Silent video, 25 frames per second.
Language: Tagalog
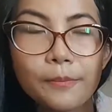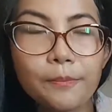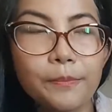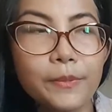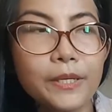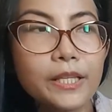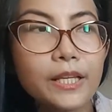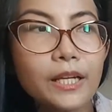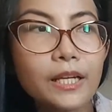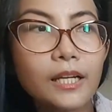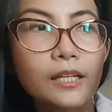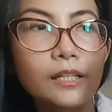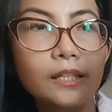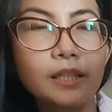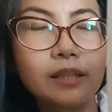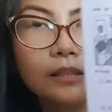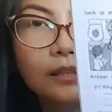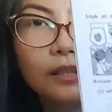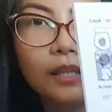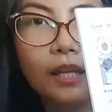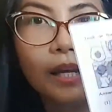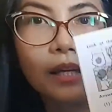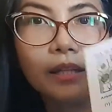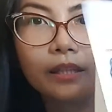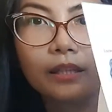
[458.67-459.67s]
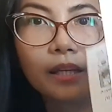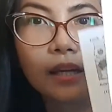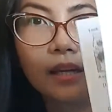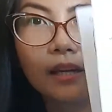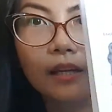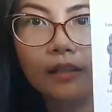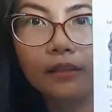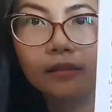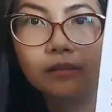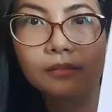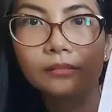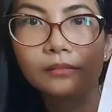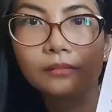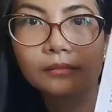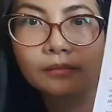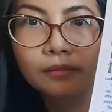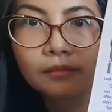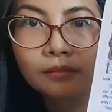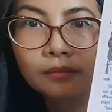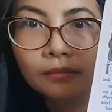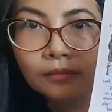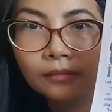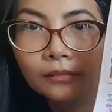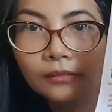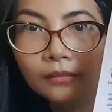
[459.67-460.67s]
sa pinakagitna. Nasa
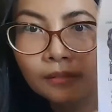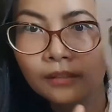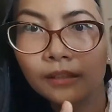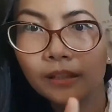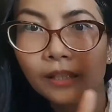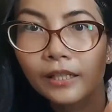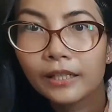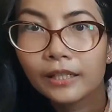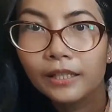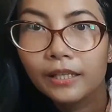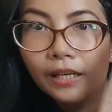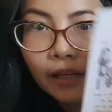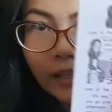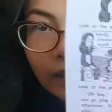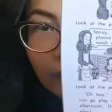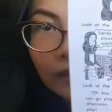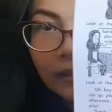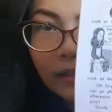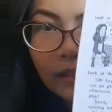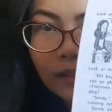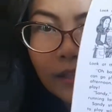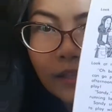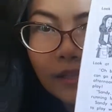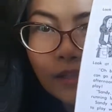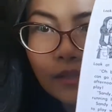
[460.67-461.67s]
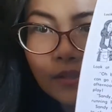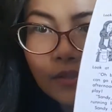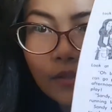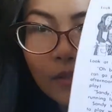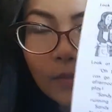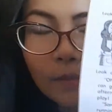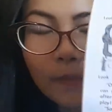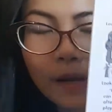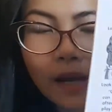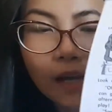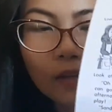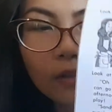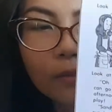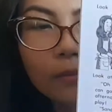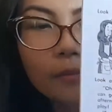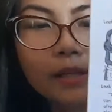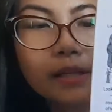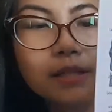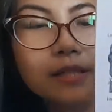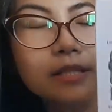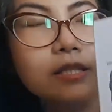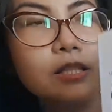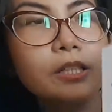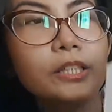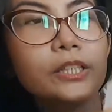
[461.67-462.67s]
gitnang page Ayan. ang paste test. So, bago
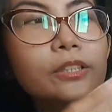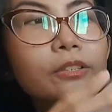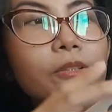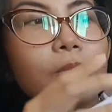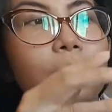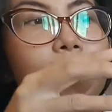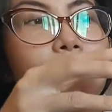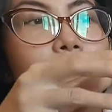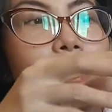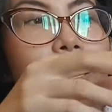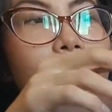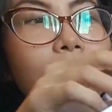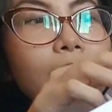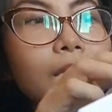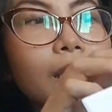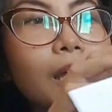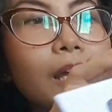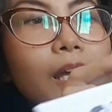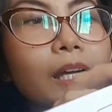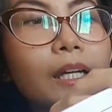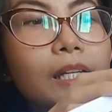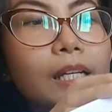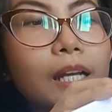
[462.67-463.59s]
mag-start yung bata,